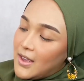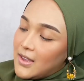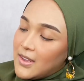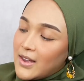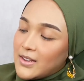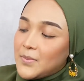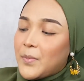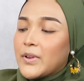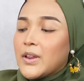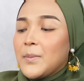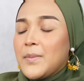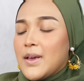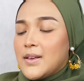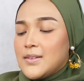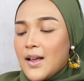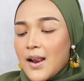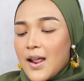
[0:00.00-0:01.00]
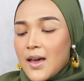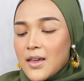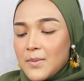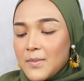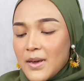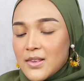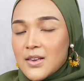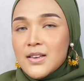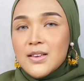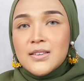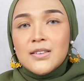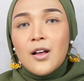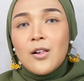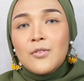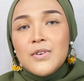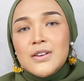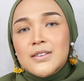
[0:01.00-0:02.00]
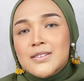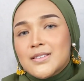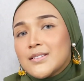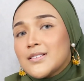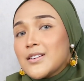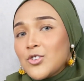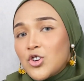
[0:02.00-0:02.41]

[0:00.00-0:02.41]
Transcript: ya seperti biasa lah imagic is always